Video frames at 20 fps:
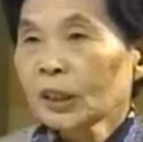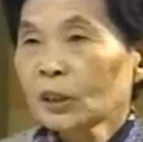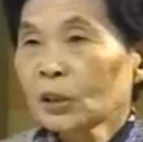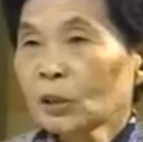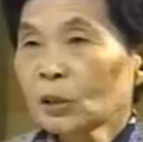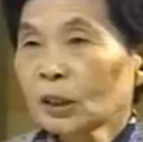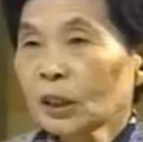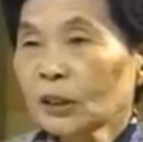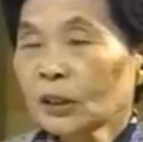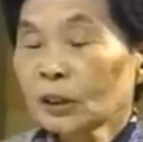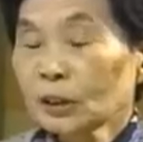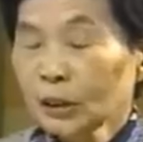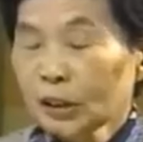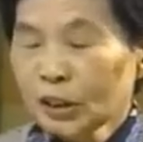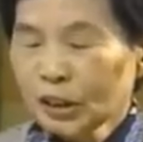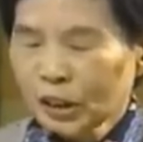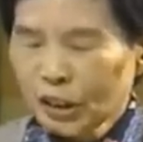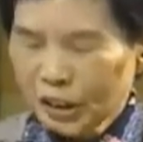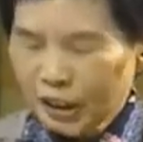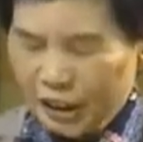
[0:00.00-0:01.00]
んだような
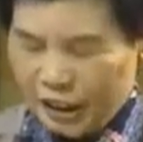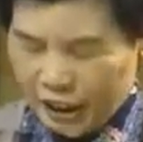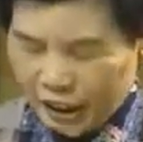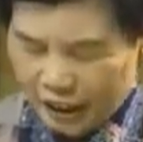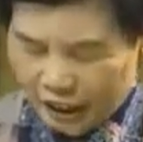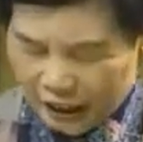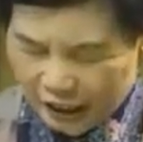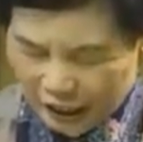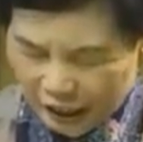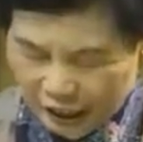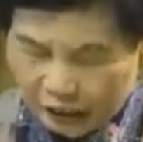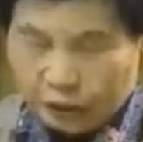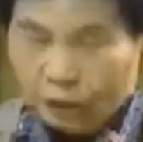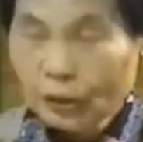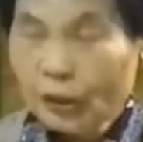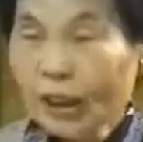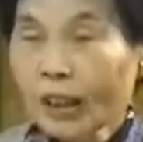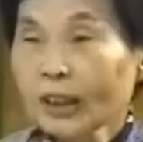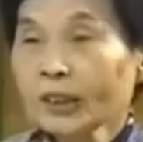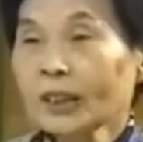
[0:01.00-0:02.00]
静
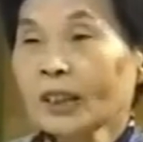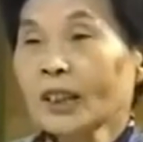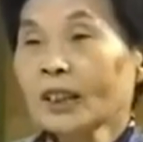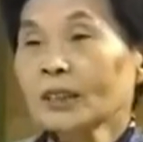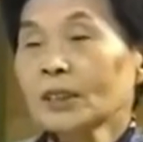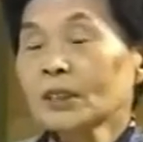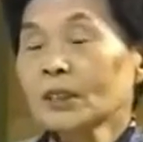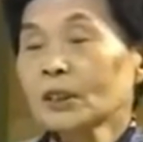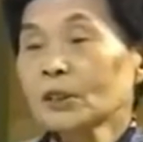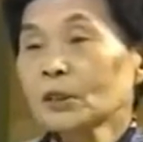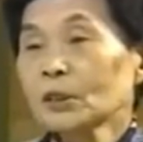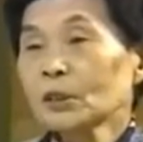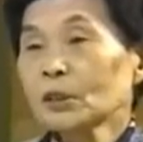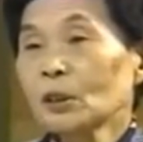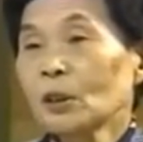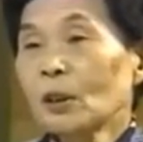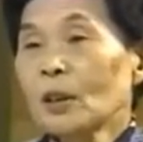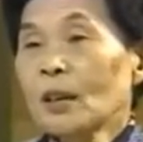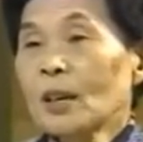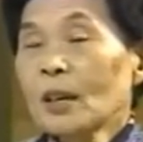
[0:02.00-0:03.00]
かなんです
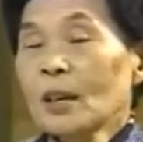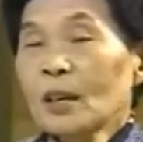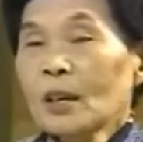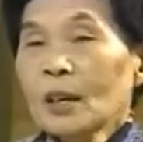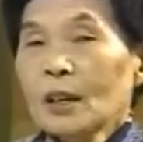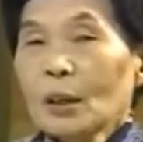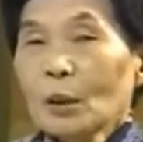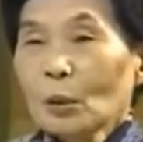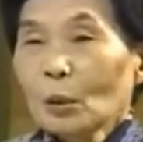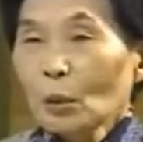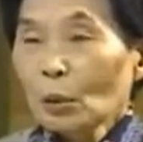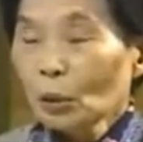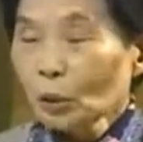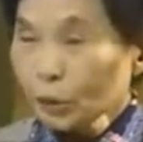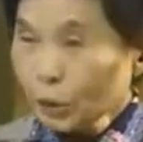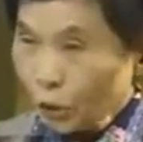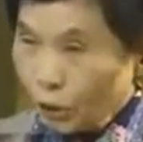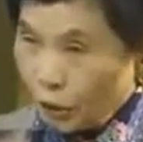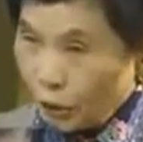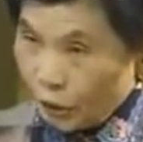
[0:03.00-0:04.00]
よ。
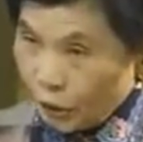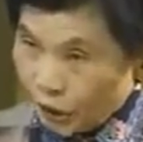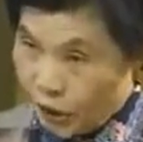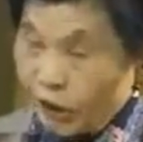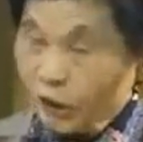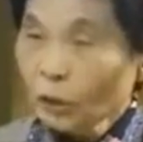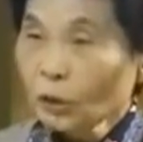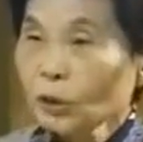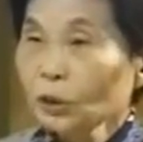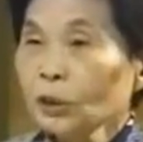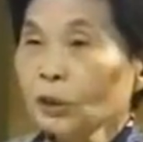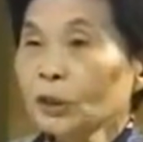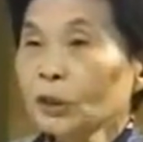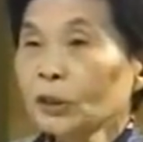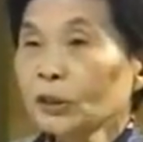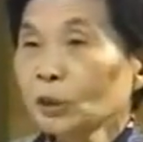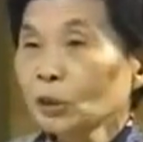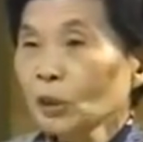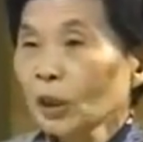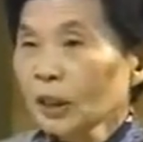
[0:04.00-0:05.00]
恐ろしいほど
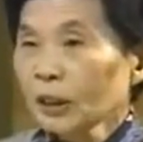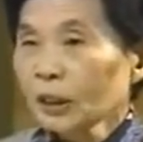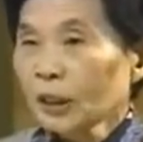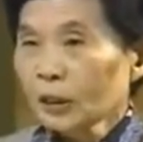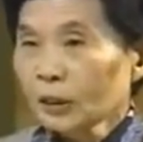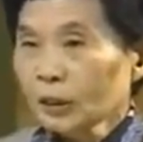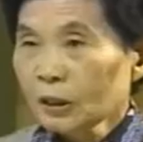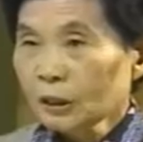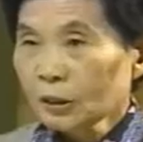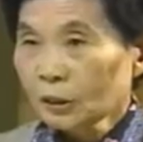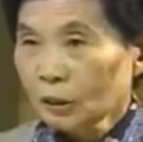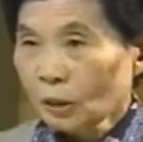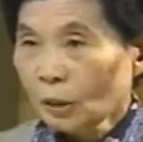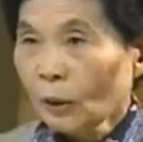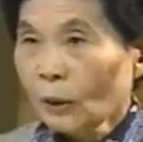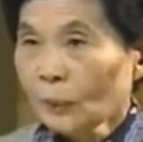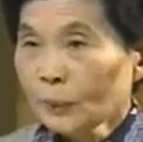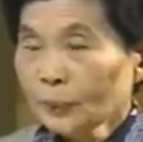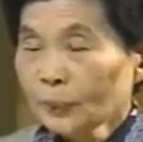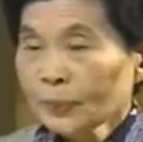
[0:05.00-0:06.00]
静かなんです
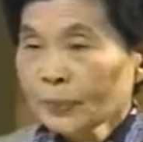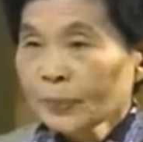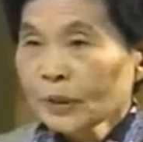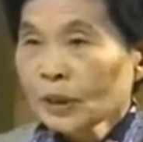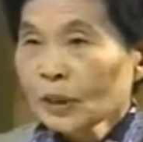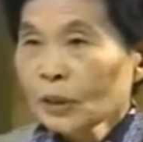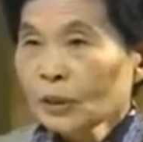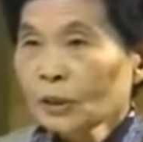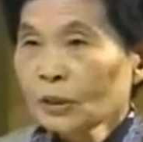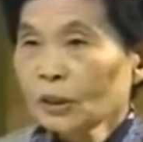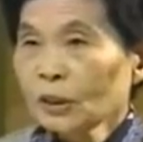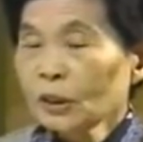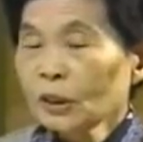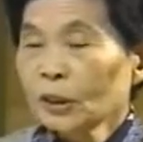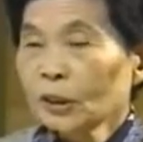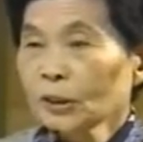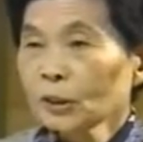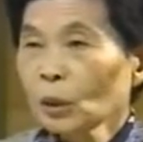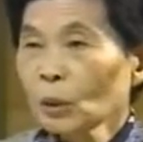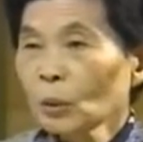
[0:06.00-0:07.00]
よ。で
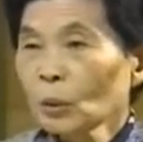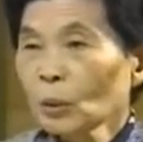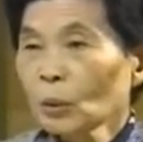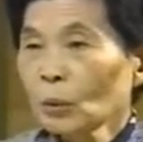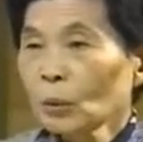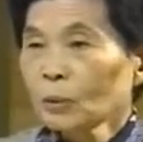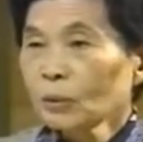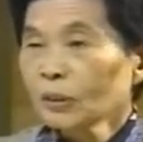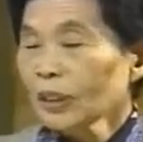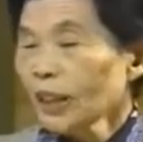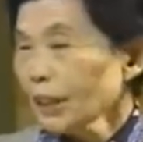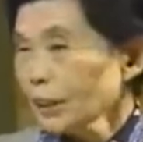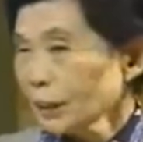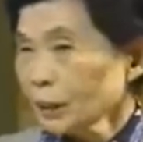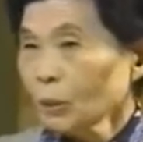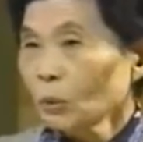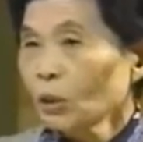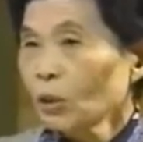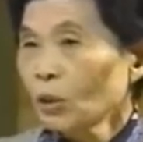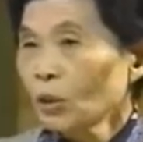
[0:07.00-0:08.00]
人も
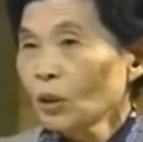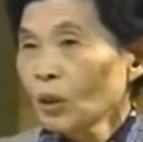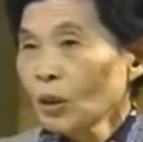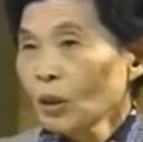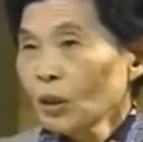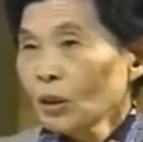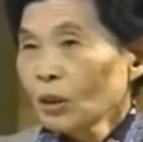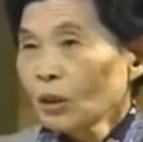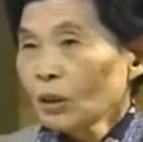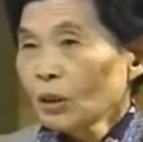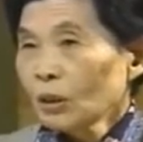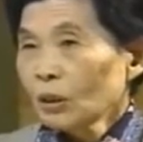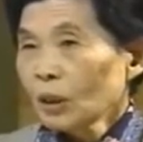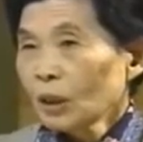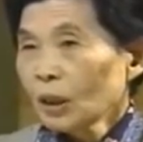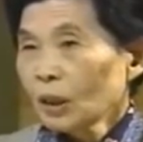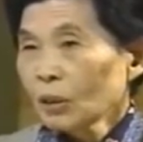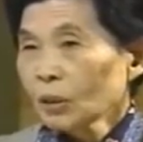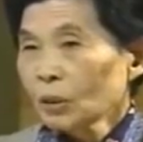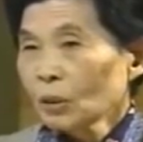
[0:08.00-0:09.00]
何も
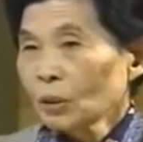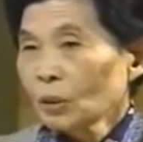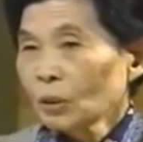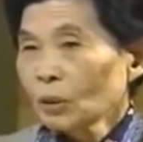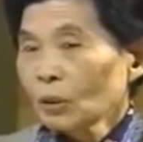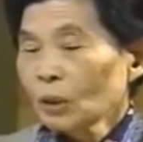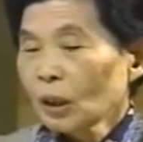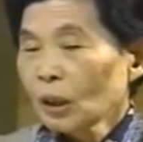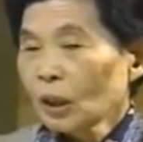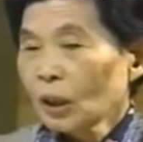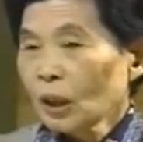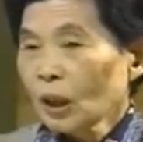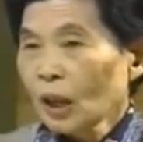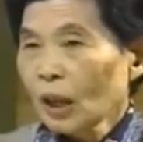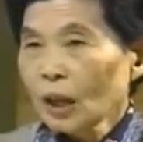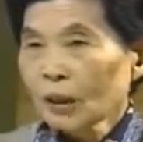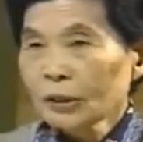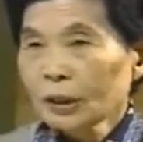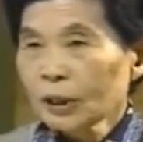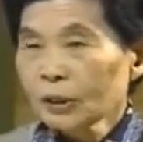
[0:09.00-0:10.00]
あの
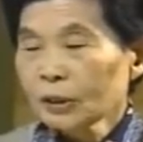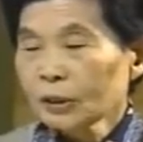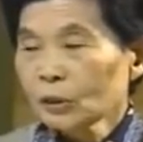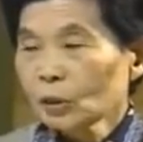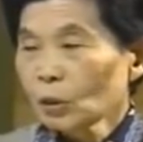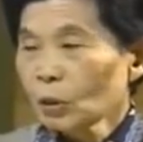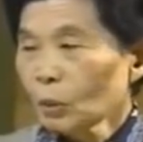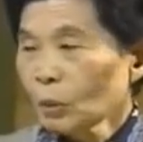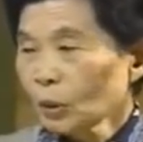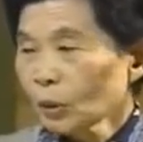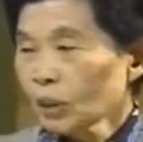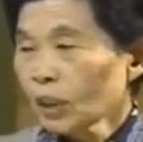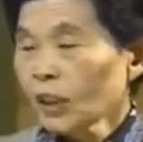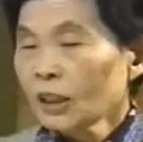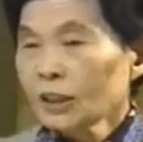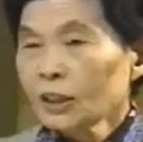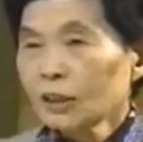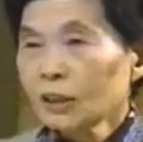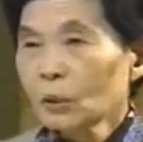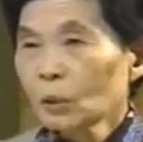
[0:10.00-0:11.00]
話し声も
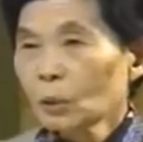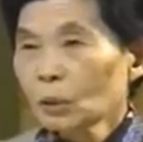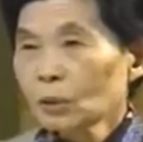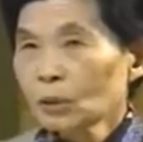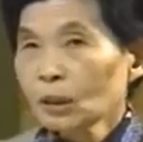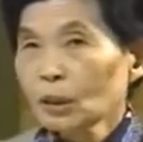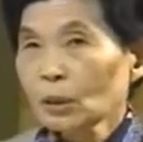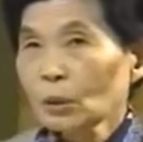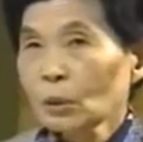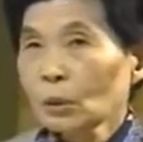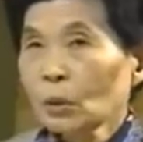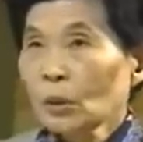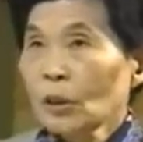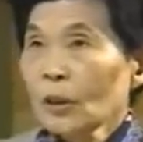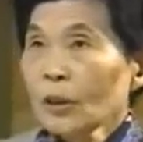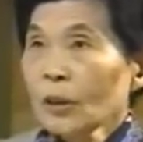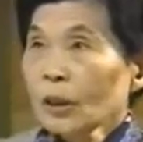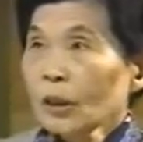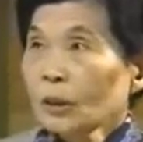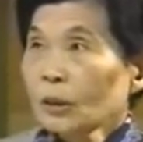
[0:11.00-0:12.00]
ない家もなく
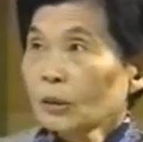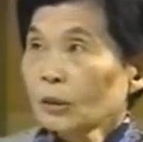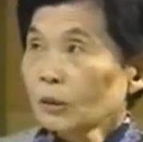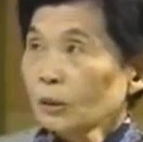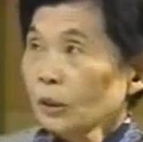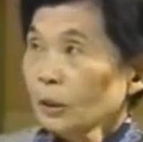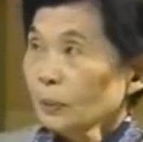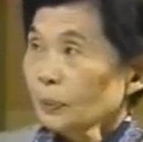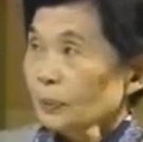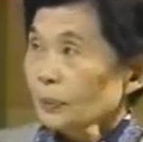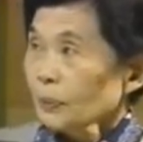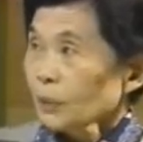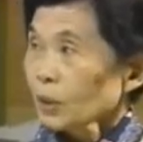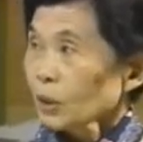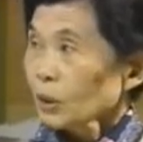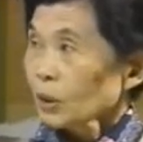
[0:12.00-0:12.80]
それで